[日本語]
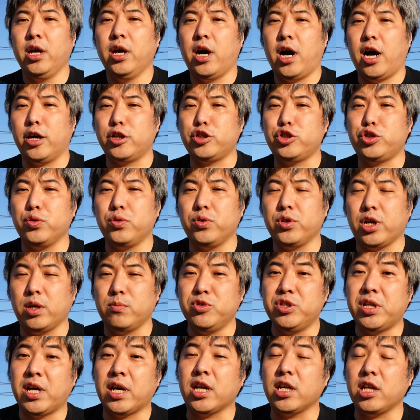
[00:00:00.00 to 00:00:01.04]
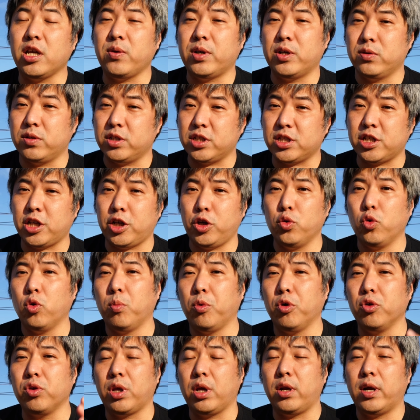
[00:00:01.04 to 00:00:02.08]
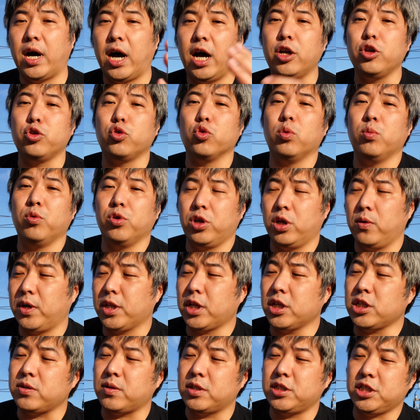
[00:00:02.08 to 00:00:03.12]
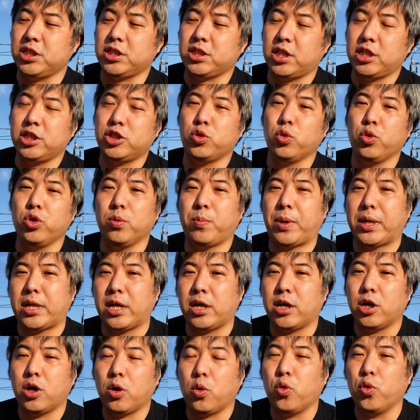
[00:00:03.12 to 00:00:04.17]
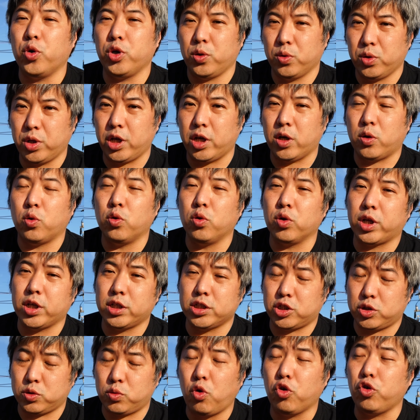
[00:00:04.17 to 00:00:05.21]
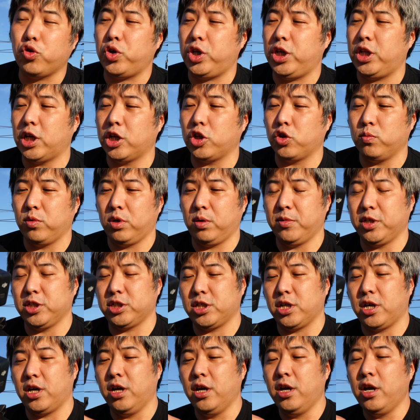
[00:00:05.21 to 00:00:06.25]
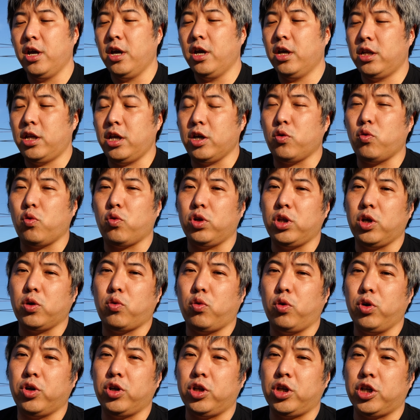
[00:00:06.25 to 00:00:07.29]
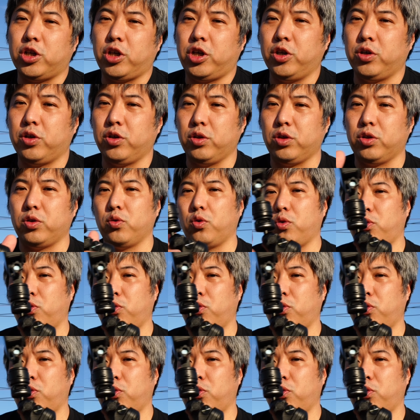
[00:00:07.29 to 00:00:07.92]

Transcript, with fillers: アクションカムならではのですね要望っていうのはあると思うので、私は実際そういうパターンが多いので、この点すごくいいなと思いました。でここでこういうふうにキュキュッと